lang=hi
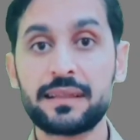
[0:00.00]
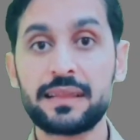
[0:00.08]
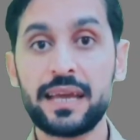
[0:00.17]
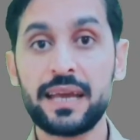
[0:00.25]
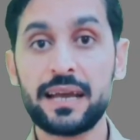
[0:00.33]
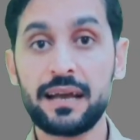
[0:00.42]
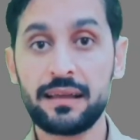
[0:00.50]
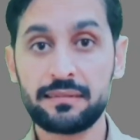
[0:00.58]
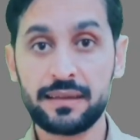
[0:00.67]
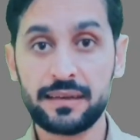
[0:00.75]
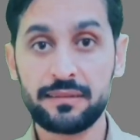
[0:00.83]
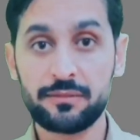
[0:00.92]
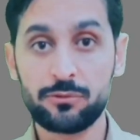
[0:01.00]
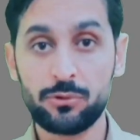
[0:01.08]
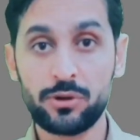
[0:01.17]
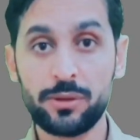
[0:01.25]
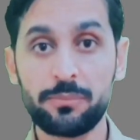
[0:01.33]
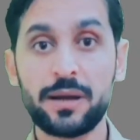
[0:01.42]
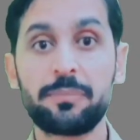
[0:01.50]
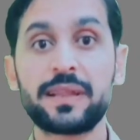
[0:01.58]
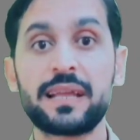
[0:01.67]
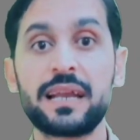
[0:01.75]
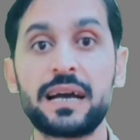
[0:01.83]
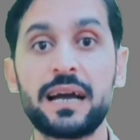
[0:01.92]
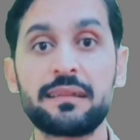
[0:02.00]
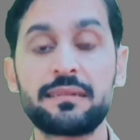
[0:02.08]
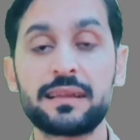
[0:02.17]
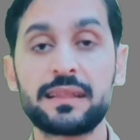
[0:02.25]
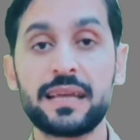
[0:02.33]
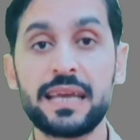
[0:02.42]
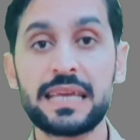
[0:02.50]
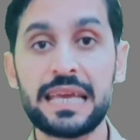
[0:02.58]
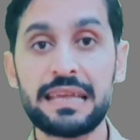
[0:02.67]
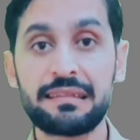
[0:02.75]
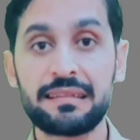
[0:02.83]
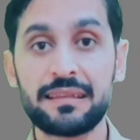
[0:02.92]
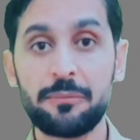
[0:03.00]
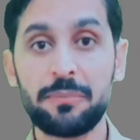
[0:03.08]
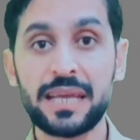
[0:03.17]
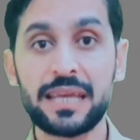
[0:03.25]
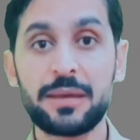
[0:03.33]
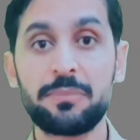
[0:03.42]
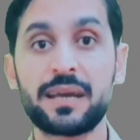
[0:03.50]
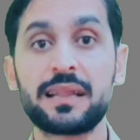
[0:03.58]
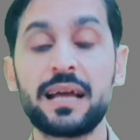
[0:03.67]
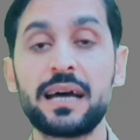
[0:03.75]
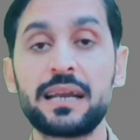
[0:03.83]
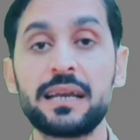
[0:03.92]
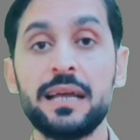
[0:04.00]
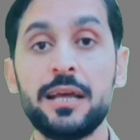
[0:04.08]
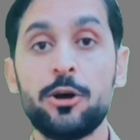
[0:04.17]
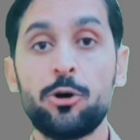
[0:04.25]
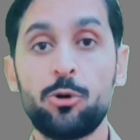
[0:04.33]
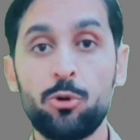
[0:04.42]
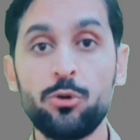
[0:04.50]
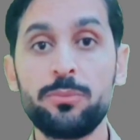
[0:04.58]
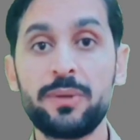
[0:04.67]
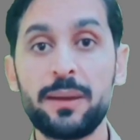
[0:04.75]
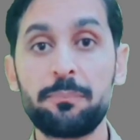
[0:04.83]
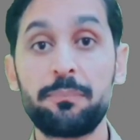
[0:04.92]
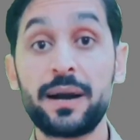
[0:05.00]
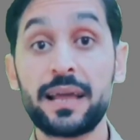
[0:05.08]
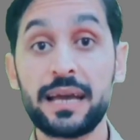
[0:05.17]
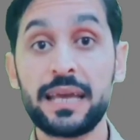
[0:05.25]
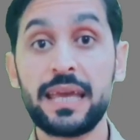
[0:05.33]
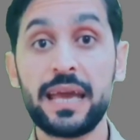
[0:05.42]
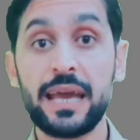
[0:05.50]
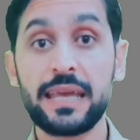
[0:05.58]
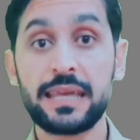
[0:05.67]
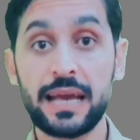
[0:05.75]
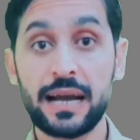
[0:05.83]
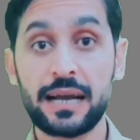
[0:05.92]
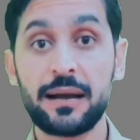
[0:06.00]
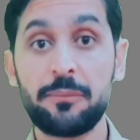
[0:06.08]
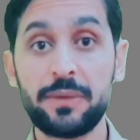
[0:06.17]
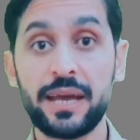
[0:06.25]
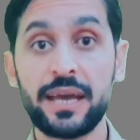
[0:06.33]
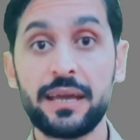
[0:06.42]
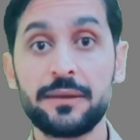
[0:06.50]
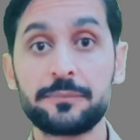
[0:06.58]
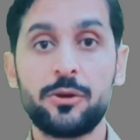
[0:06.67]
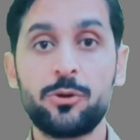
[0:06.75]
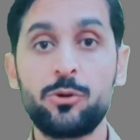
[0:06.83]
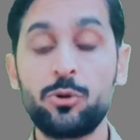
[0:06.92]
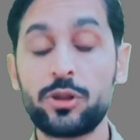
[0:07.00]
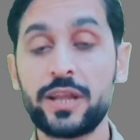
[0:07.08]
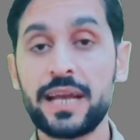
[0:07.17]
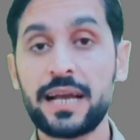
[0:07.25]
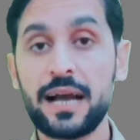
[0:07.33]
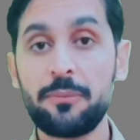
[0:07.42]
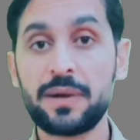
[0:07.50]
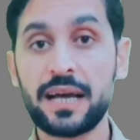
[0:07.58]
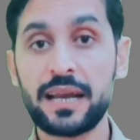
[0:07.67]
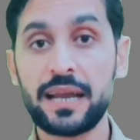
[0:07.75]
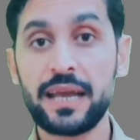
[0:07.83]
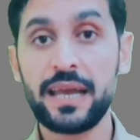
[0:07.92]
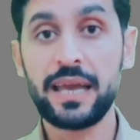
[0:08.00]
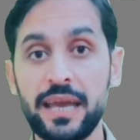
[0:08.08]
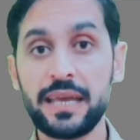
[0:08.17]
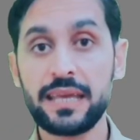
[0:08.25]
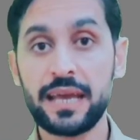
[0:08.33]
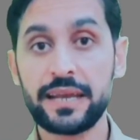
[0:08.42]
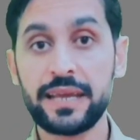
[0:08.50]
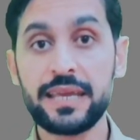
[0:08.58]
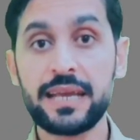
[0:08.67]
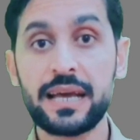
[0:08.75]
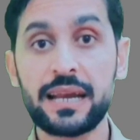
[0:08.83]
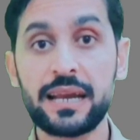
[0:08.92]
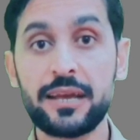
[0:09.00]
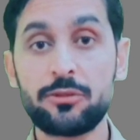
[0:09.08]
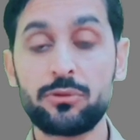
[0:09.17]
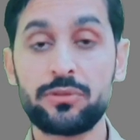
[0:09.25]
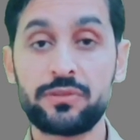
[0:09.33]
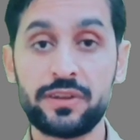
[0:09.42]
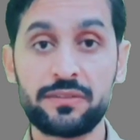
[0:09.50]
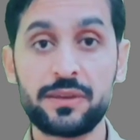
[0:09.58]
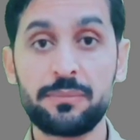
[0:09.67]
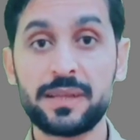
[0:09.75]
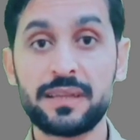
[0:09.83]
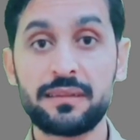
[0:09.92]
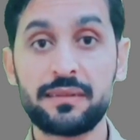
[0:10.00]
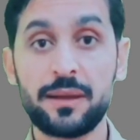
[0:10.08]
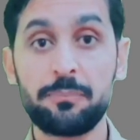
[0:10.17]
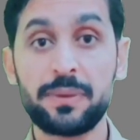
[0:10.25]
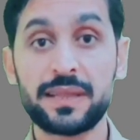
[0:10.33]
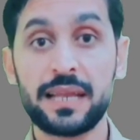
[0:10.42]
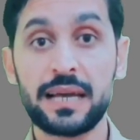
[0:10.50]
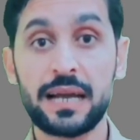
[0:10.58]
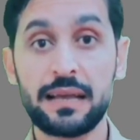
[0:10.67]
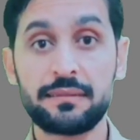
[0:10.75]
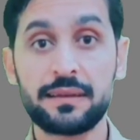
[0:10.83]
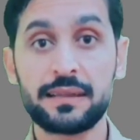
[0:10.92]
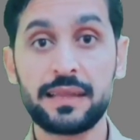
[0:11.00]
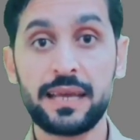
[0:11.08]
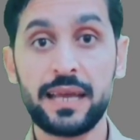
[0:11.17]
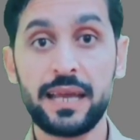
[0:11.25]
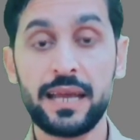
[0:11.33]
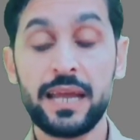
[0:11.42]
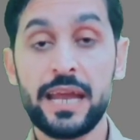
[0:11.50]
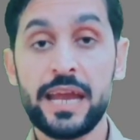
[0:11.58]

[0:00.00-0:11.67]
सकते हैं ख़ासकर इस सोडियम का पता लगा सकते हैं कि इस नमक की मकदार खून में बढ़ गई है या कम है गुर्दे काम कर रहे हैं या नहीं कर रहे तो इस टेस्ट की मदद से हम पता लगा सकते हैं